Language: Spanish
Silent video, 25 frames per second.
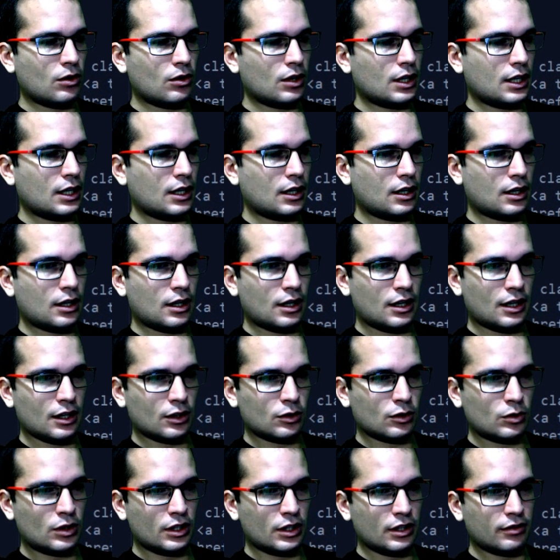a ver ahora,
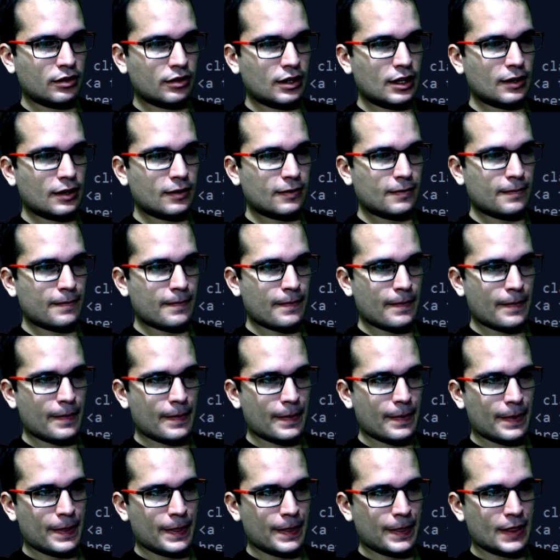al actualizar.
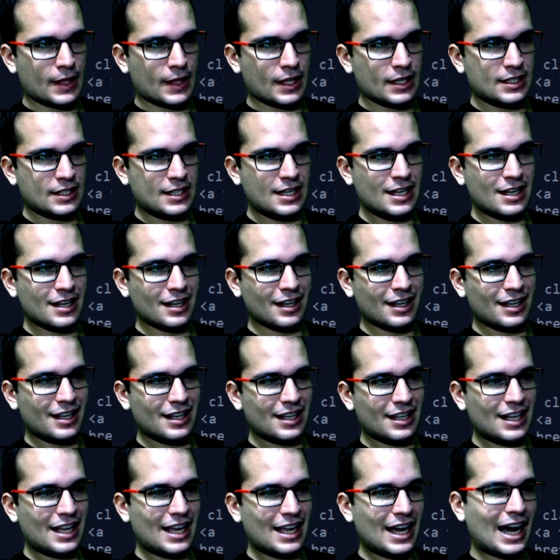Sí,
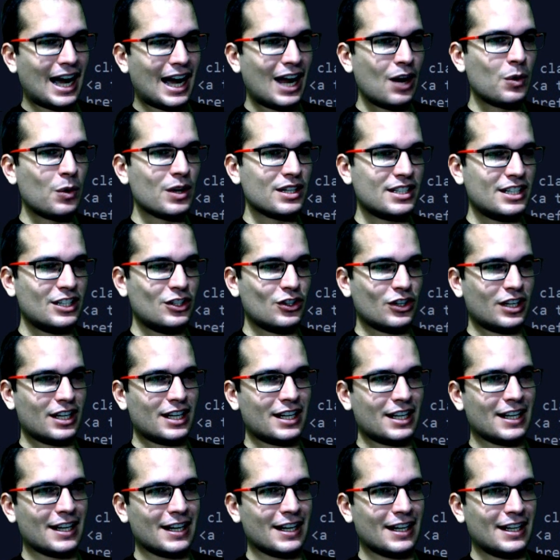algo así
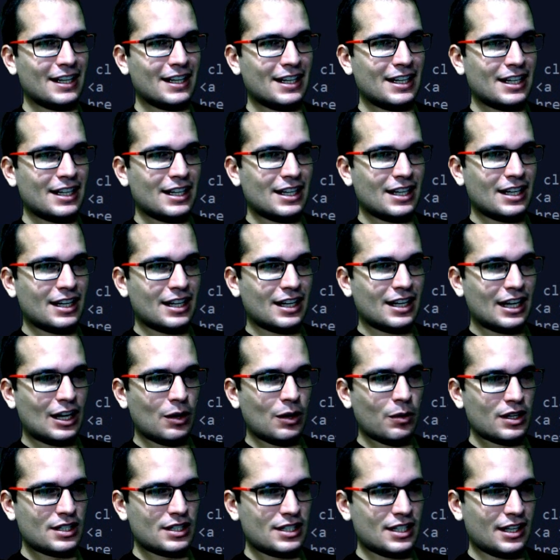yo quería.
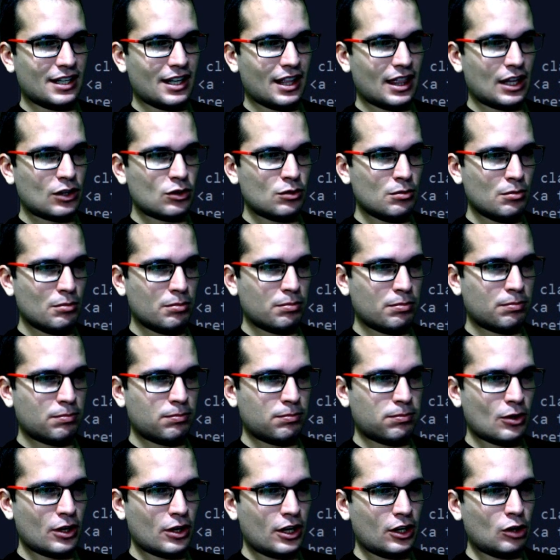Algo así, quizás un
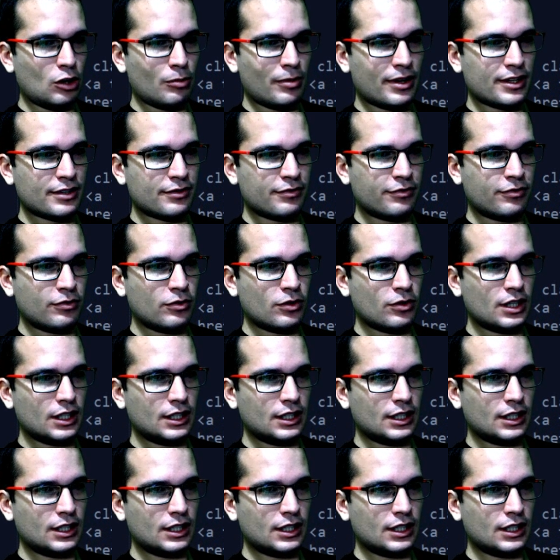poquito más